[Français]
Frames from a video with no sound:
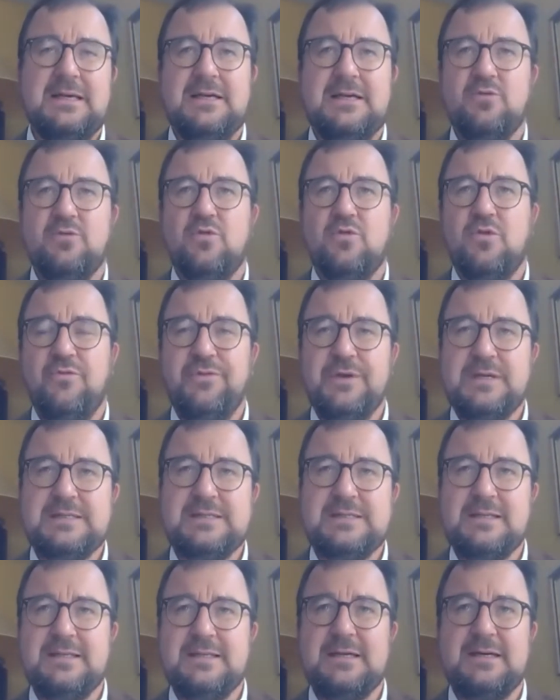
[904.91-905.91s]
Et donc le fait que
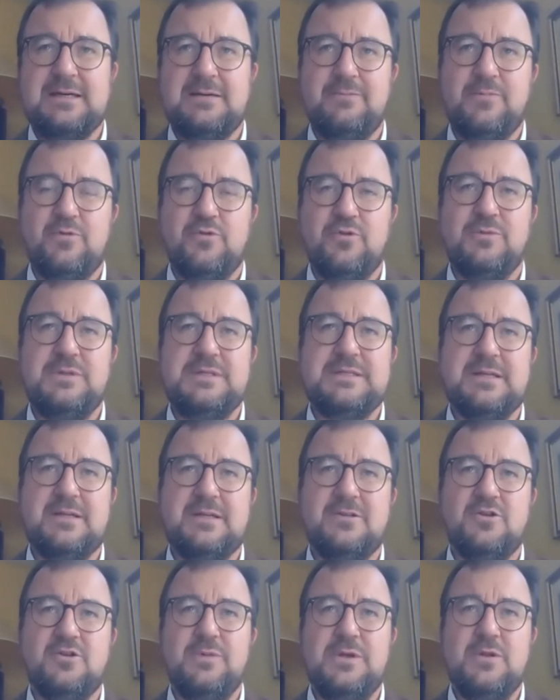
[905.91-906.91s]
ça dérape en
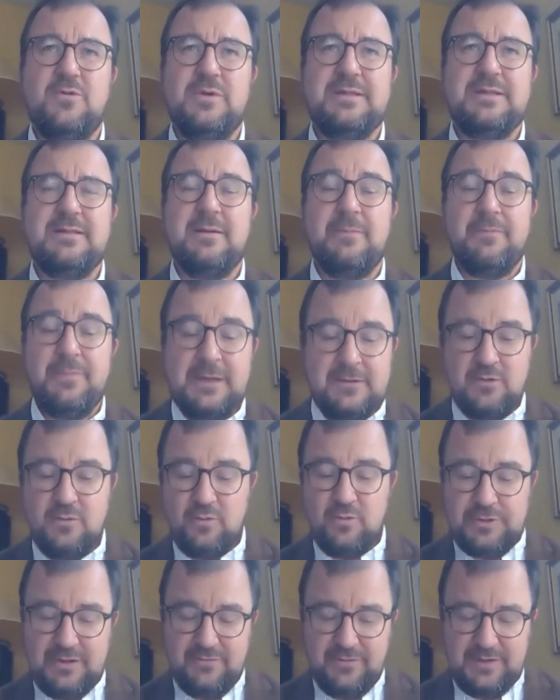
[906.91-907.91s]
2007-2008 n'est pas, de
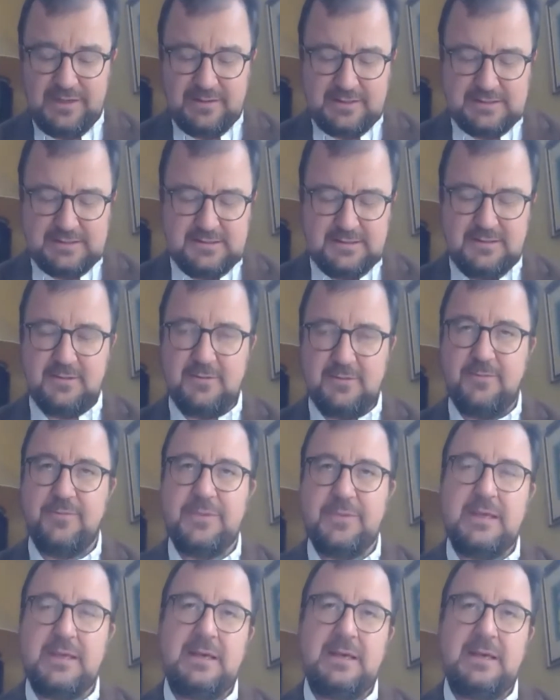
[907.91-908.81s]
mon avis, un accident.